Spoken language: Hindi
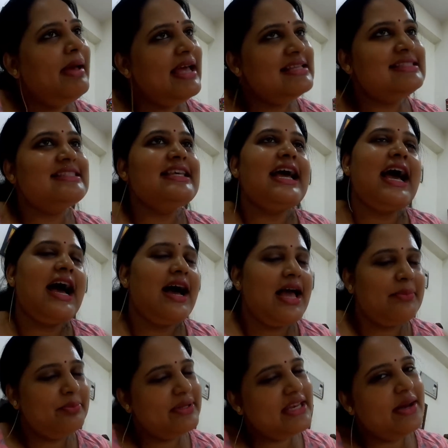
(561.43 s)
मैं इससे
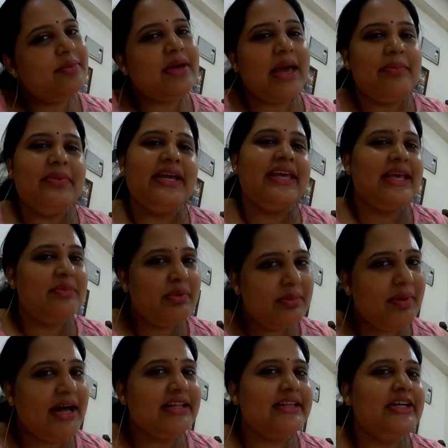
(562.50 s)
बिना कैमरे के
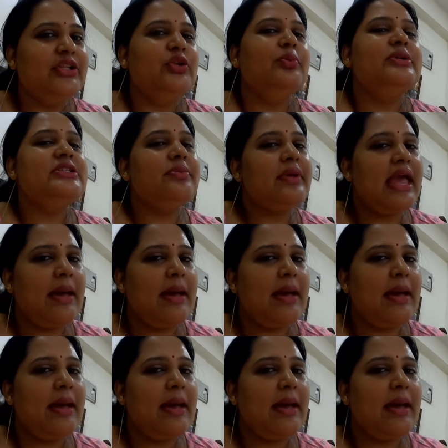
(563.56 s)
भी बात करती हूँ पर जब